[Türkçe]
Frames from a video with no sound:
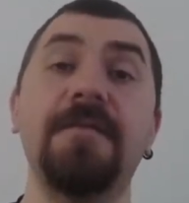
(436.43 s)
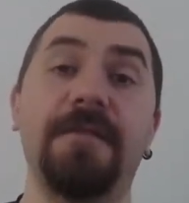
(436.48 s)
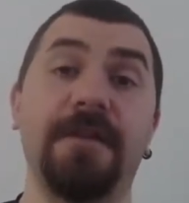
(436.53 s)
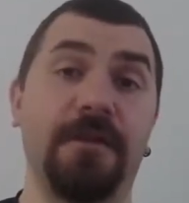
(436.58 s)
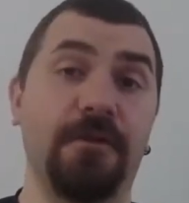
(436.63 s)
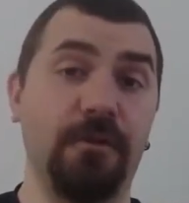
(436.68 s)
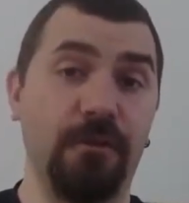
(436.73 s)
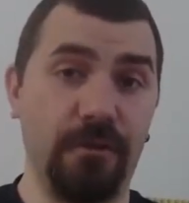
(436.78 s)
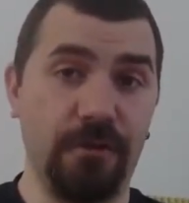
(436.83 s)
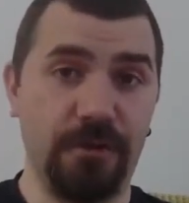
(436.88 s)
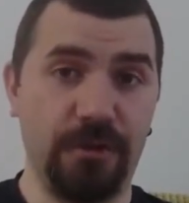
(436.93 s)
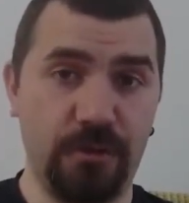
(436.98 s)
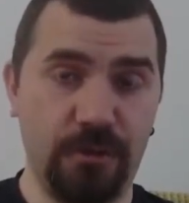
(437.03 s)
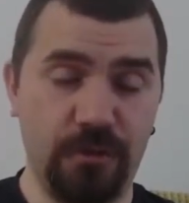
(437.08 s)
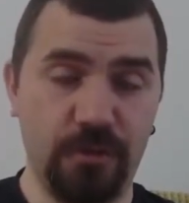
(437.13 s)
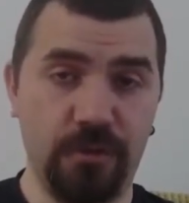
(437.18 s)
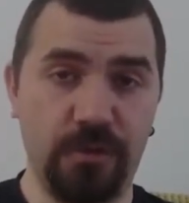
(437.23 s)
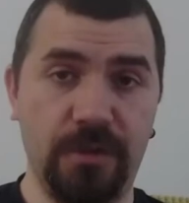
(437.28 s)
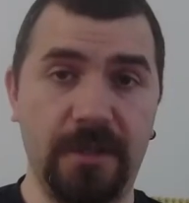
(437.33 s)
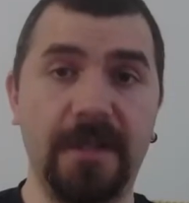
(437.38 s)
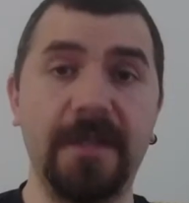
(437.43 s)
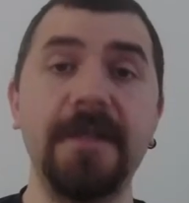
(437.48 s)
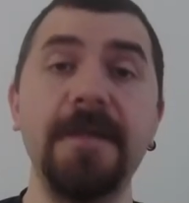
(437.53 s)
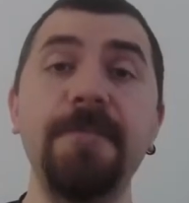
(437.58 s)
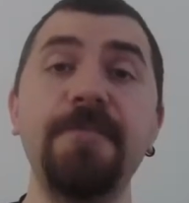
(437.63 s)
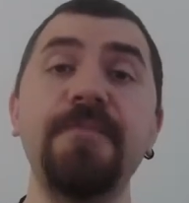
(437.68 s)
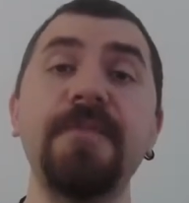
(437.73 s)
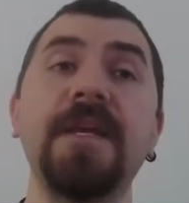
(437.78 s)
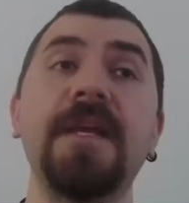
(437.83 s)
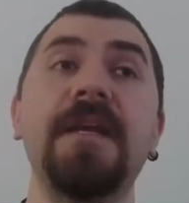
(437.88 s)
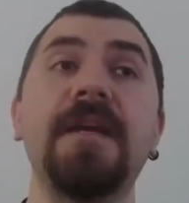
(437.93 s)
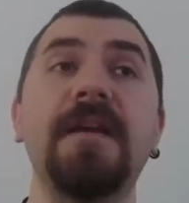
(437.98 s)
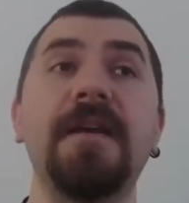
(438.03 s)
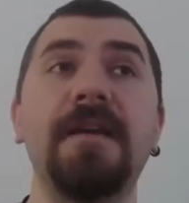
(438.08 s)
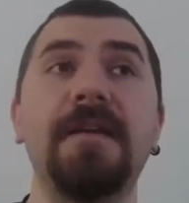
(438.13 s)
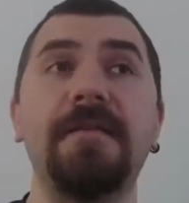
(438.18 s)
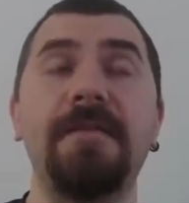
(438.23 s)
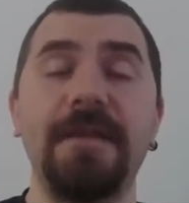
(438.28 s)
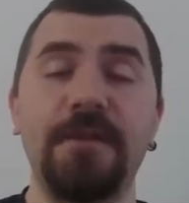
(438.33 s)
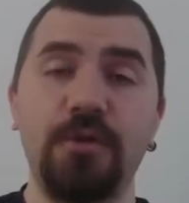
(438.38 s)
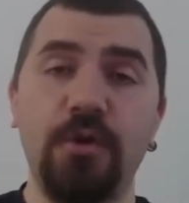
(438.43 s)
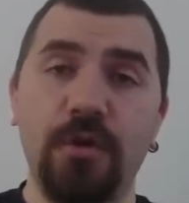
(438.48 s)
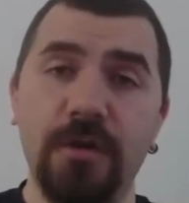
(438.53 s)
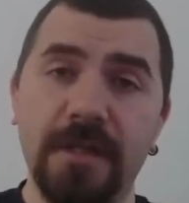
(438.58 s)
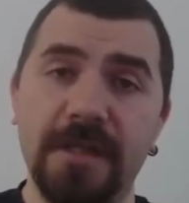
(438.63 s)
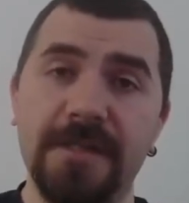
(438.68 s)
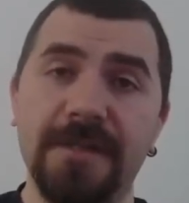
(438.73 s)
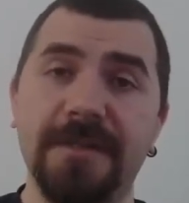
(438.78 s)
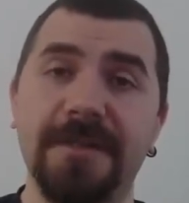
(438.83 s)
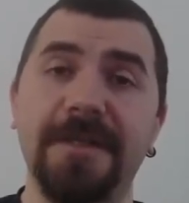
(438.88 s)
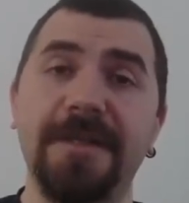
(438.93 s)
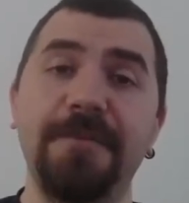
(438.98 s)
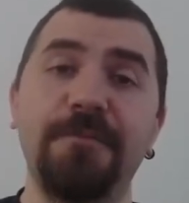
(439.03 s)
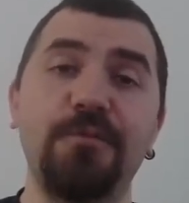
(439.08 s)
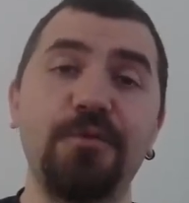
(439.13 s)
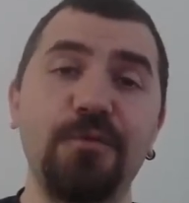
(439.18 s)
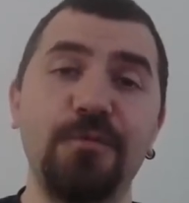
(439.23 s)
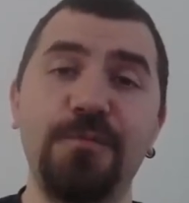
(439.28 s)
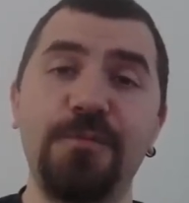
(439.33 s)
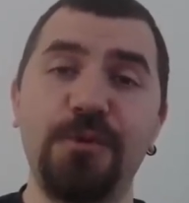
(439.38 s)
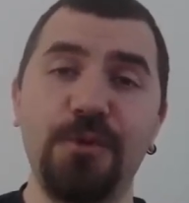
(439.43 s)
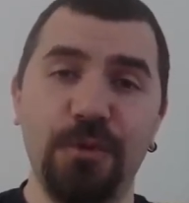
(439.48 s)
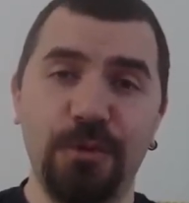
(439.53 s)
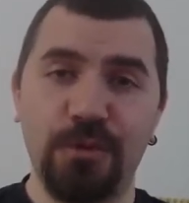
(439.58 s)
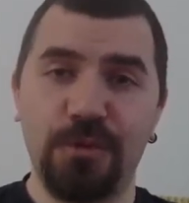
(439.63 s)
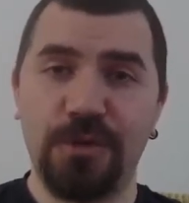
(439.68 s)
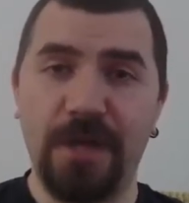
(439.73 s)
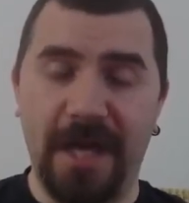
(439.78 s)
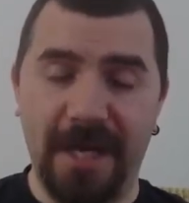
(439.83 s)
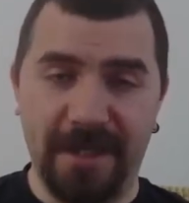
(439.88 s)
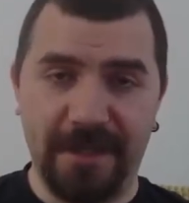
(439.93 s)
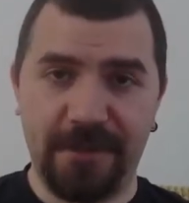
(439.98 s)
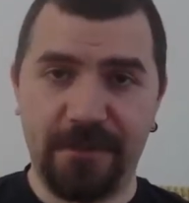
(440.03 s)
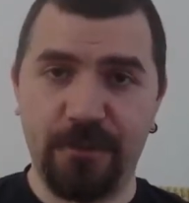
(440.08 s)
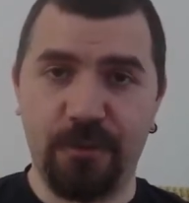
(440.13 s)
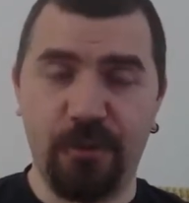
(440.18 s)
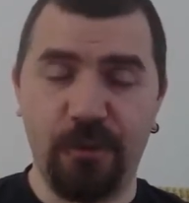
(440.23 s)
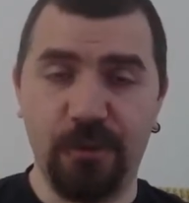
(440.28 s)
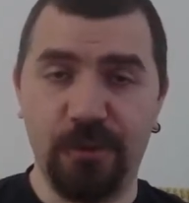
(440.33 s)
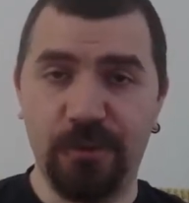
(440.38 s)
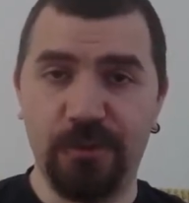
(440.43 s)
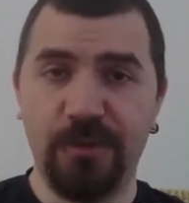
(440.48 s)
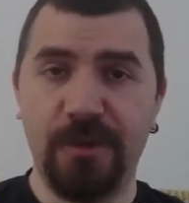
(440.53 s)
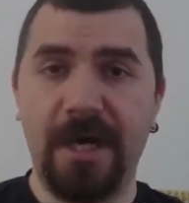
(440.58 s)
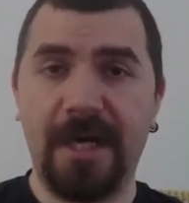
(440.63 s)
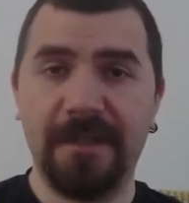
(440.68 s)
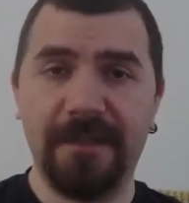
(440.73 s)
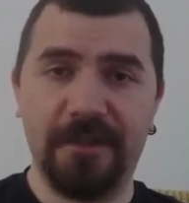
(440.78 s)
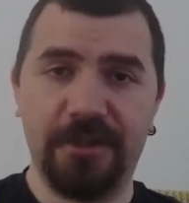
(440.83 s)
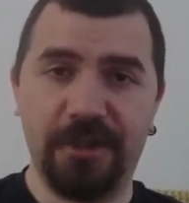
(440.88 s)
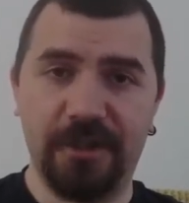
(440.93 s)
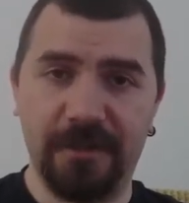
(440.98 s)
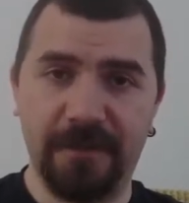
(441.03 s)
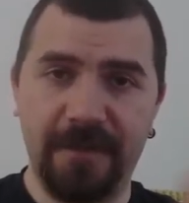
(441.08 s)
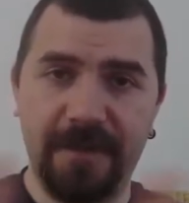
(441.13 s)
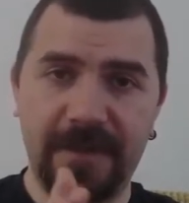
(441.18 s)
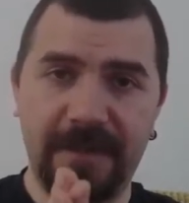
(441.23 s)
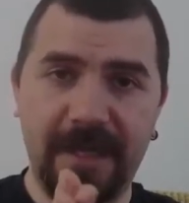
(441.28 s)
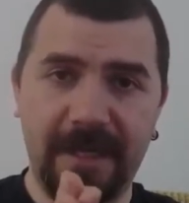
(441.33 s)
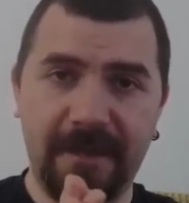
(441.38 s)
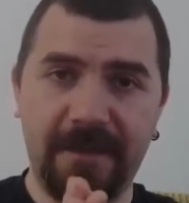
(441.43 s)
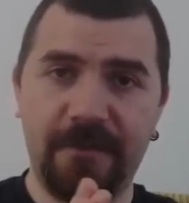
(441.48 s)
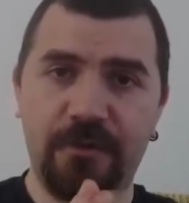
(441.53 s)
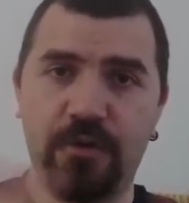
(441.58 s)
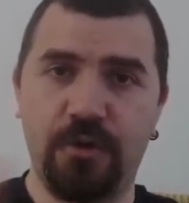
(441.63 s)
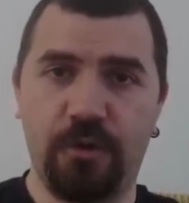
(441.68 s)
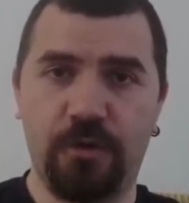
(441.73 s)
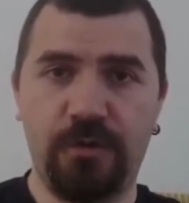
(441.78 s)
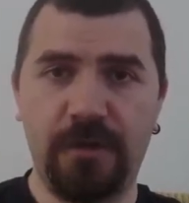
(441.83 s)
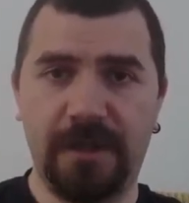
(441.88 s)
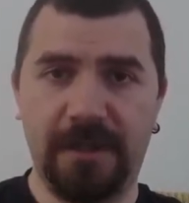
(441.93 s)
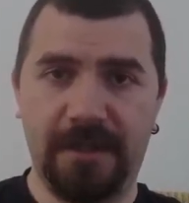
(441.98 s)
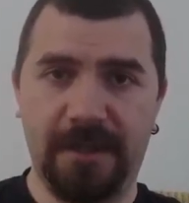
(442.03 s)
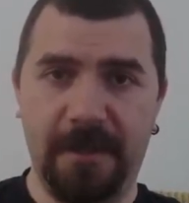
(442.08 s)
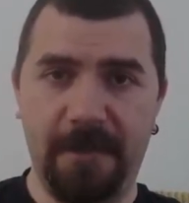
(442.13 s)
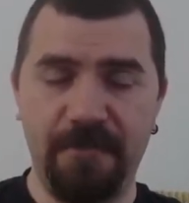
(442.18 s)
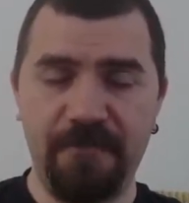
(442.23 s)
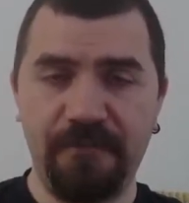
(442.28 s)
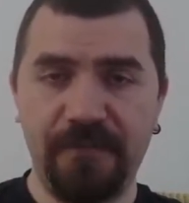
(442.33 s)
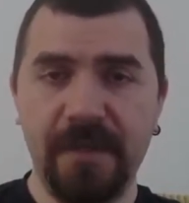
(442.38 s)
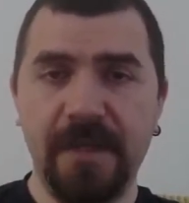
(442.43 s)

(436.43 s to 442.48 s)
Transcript: Frenoloji kürsüleri. Ve sonrasında bunun pseudoscience olduğu anlaşıldı ve tak çöktü gitti.